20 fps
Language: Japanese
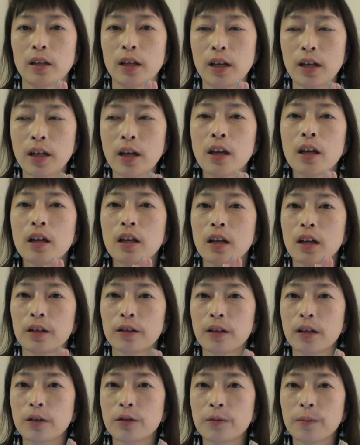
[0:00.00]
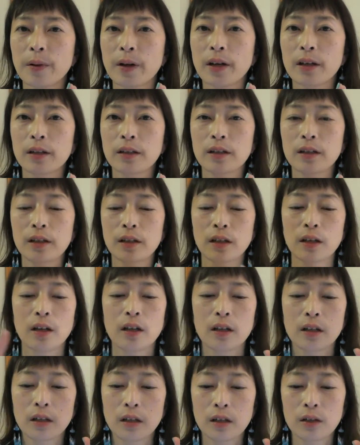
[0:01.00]
でやっていく場合に
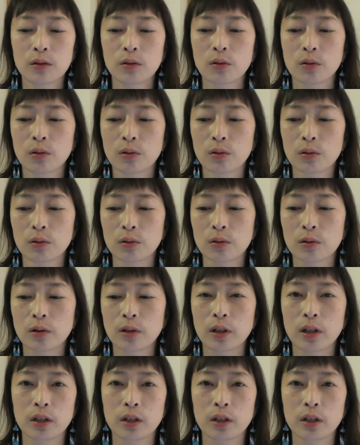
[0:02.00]
陰と陽っ